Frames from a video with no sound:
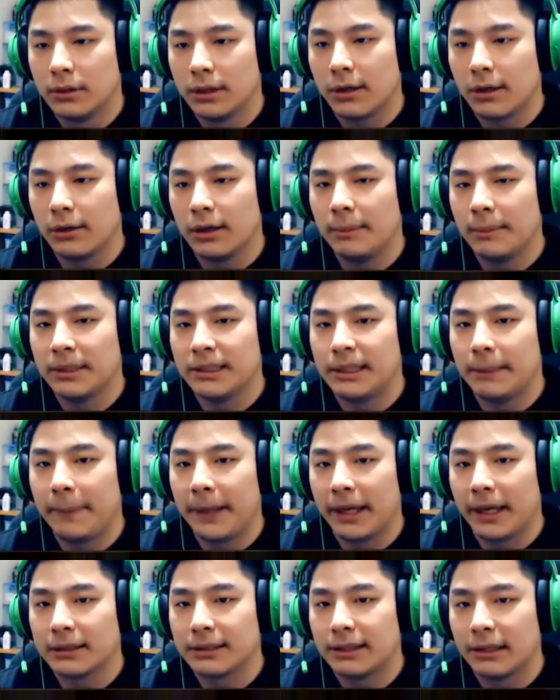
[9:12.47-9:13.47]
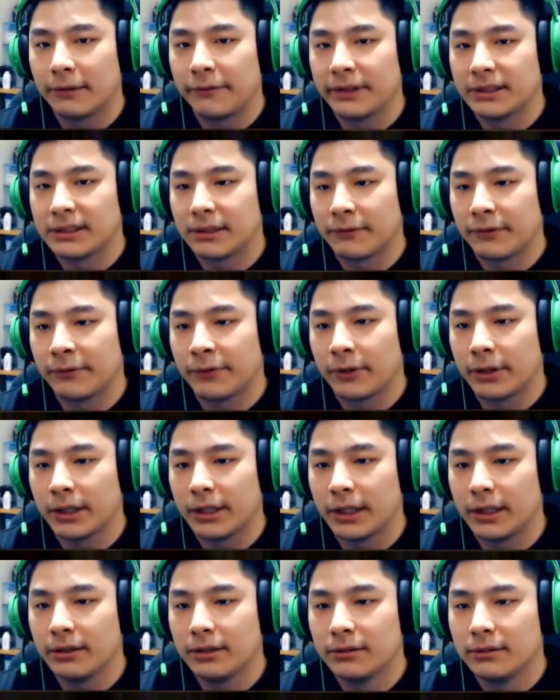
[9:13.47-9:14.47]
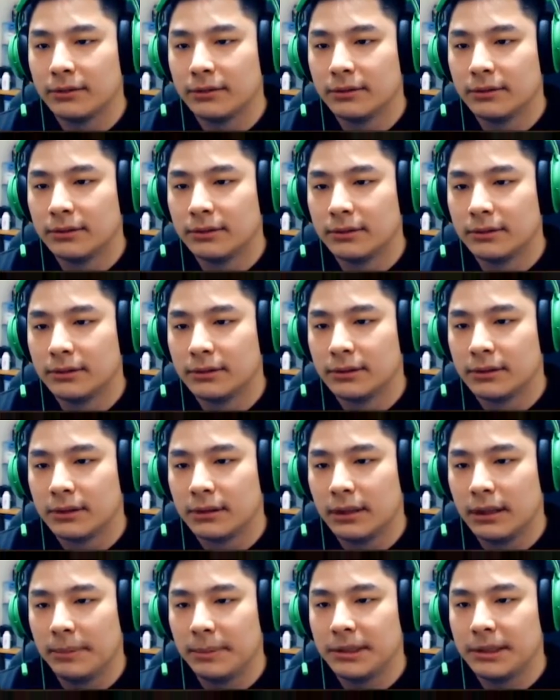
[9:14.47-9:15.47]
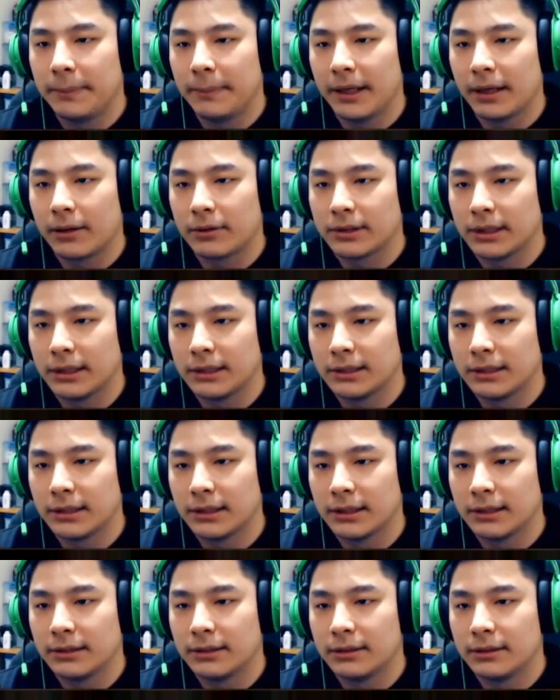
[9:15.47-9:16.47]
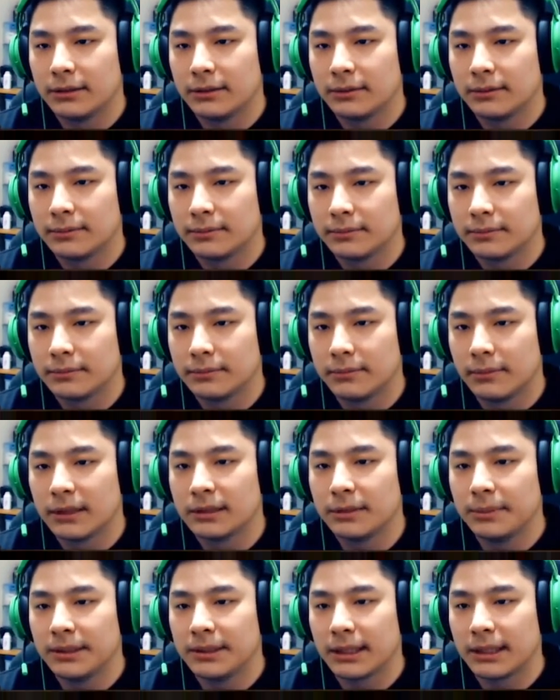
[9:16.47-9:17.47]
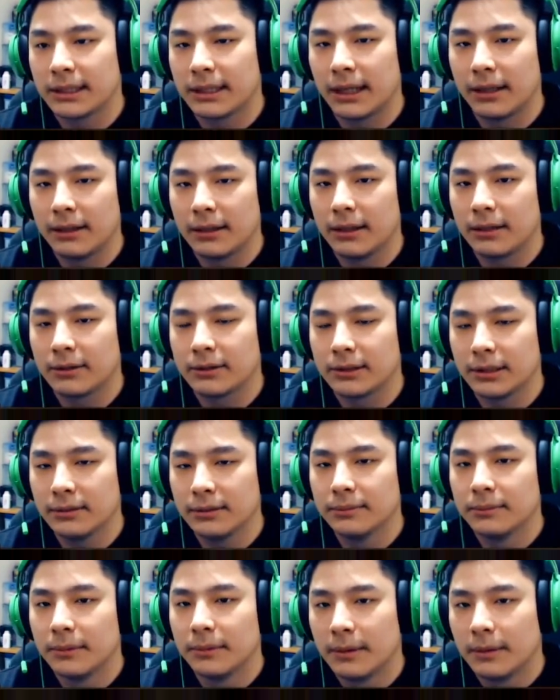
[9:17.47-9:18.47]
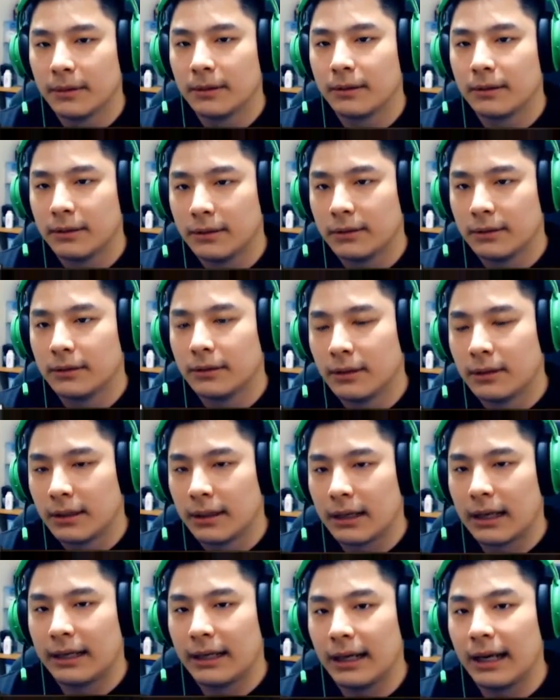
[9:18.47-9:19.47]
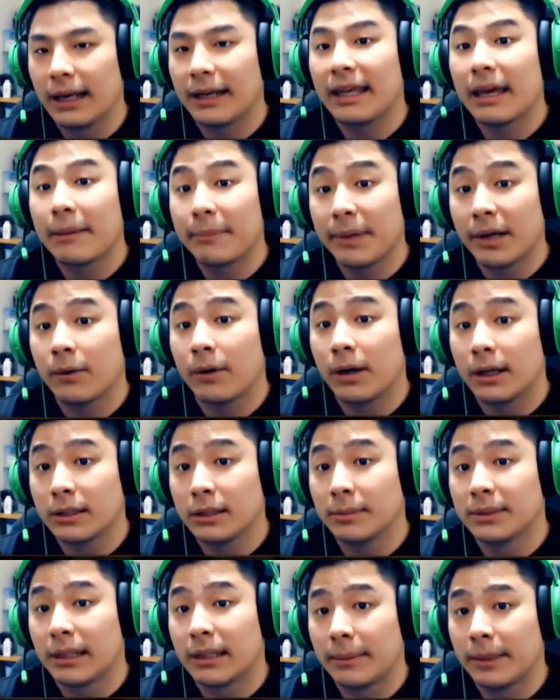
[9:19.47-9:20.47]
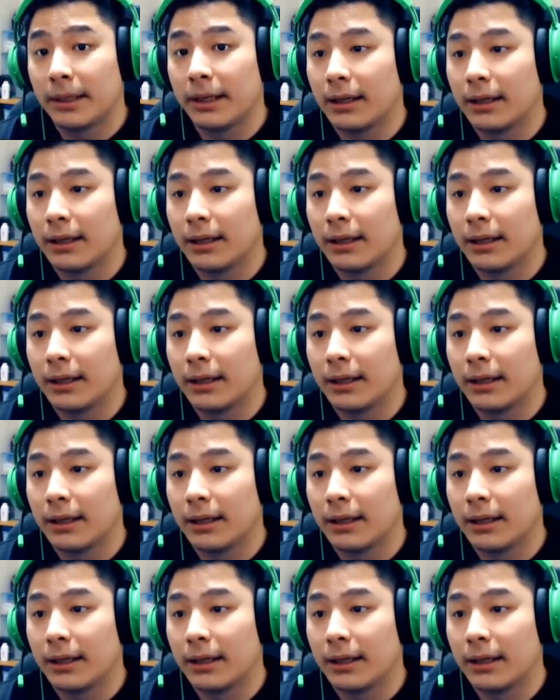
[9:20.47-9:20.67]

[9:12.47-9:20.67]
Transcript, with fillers: ini kok ini biji ping ya si event sevenfold ini ya ini biji ping harusnya di sini guys masih bisa kita handle harusnya nah di late game yang gua nggak tahu bisa apa